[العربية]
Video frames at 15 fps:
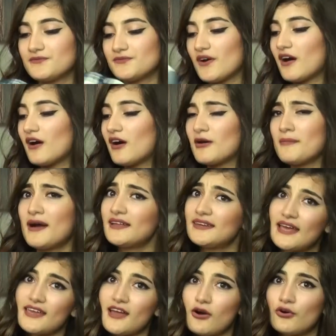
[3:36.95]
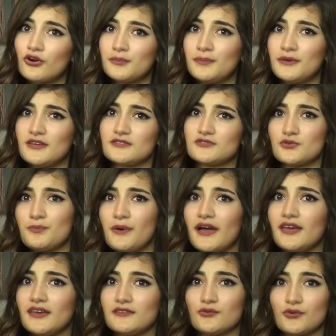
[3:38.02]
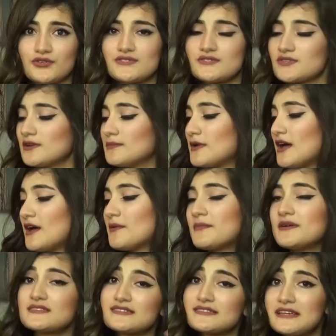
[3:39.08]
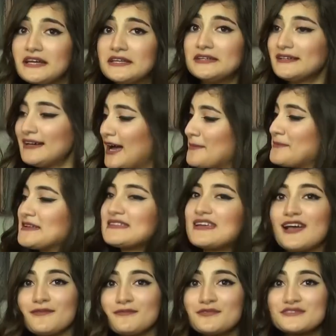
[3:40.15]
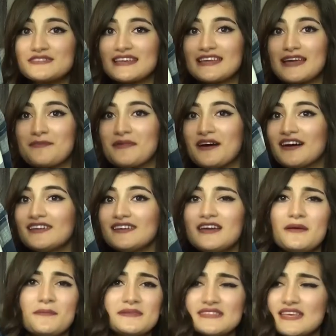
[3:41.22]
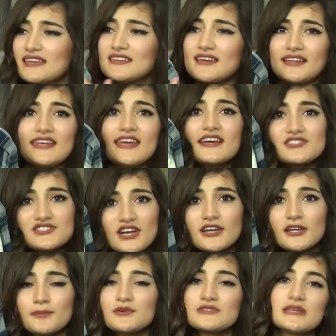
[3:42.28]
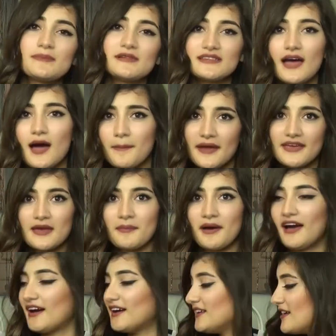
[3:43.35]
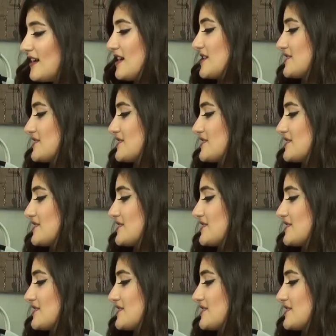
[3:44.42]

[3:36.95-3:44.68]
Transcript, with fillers: فما عندنا اياها هون بدبي نوردستروم بس يعني حبيت هاي البلوزه كمان بس هيك يعني هيك شكل البلوزه بيلتقى باي محل